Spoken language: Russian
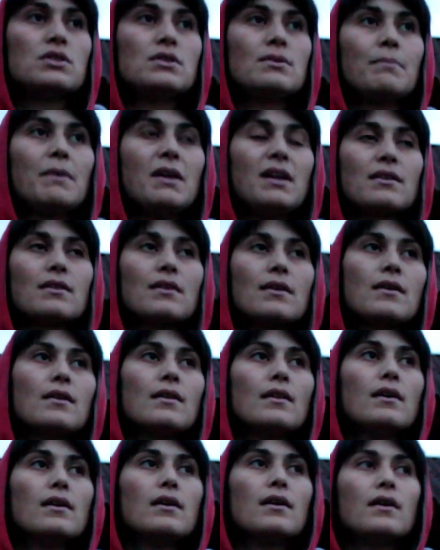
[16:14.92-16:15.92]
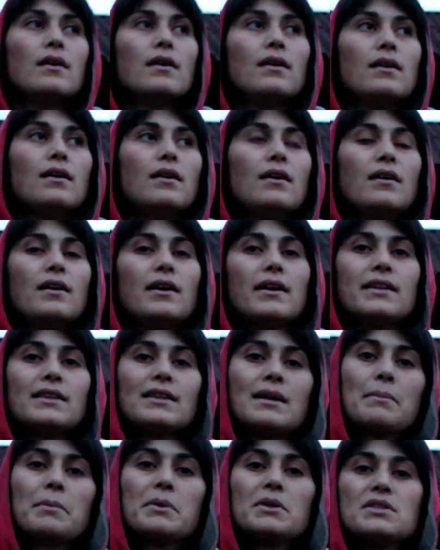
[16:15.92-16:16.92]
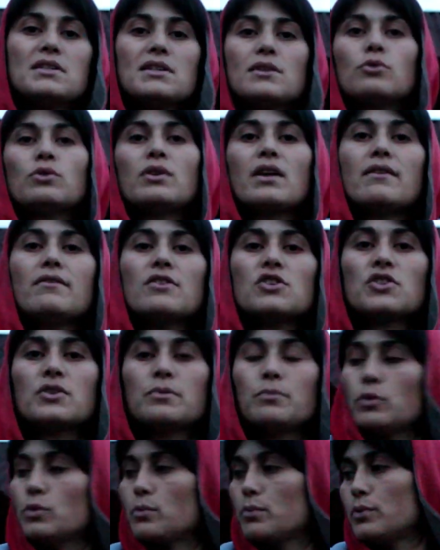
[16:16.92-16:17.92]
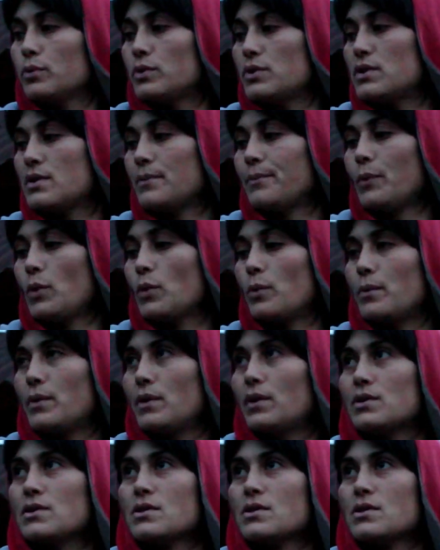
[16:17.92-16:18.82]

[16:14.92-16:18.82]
темнеет, а, и там, где, куда я вешать буду, будут темно, ну,